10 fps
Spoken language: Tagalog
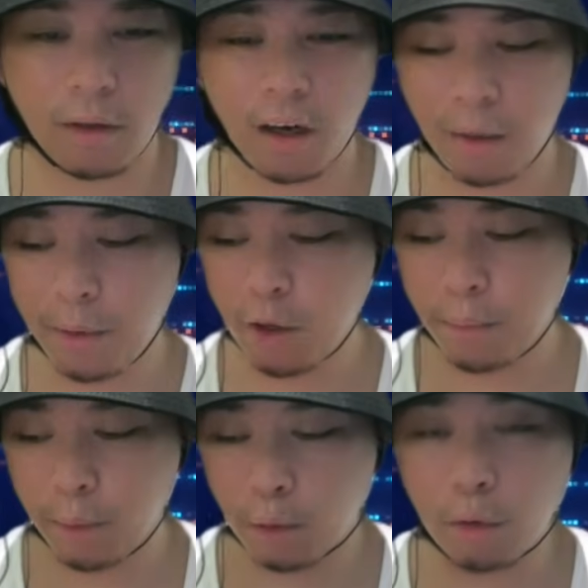Sabi no,
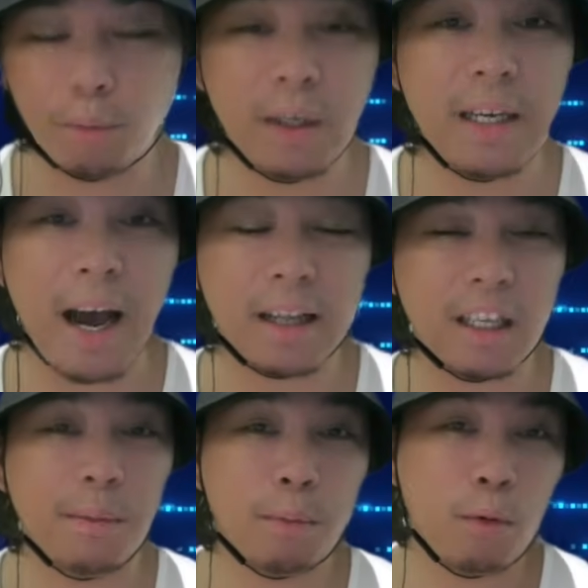puro
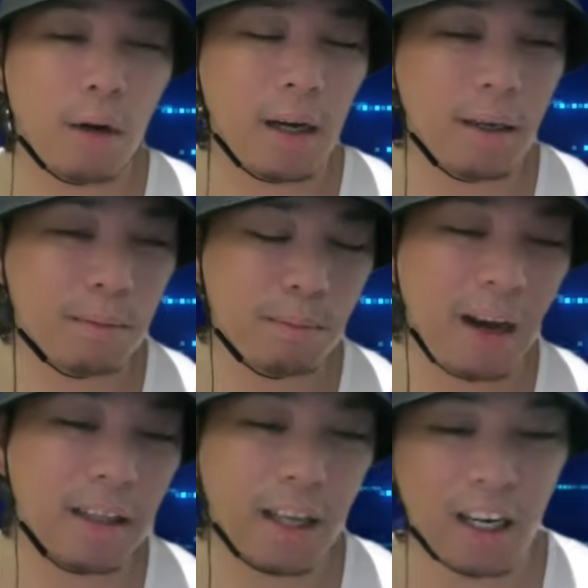bigatin po ang
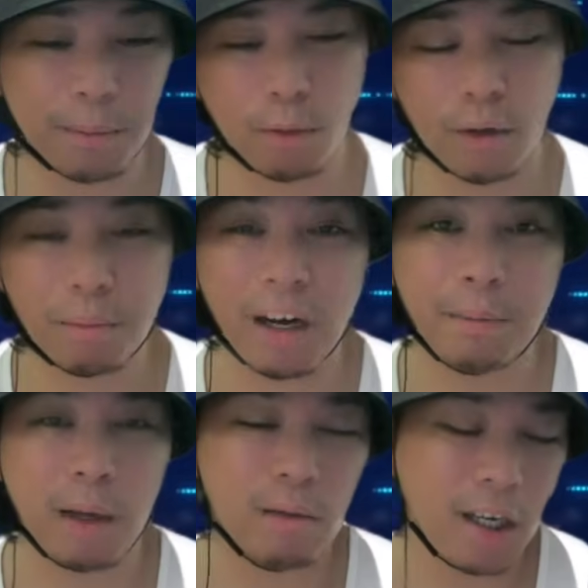mga dala po ng mga
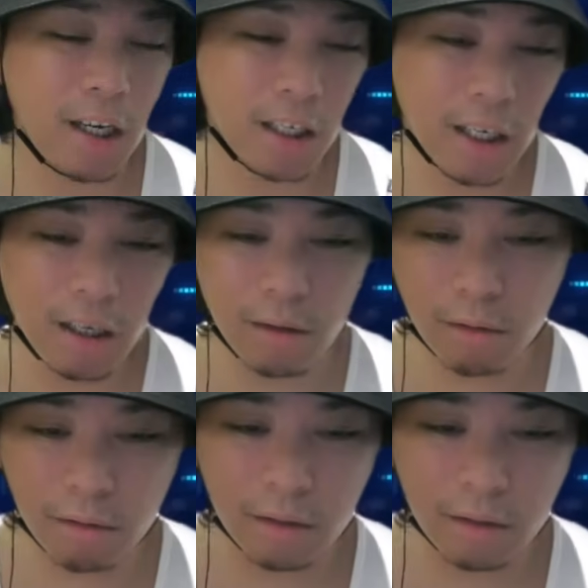bansa na yan. No?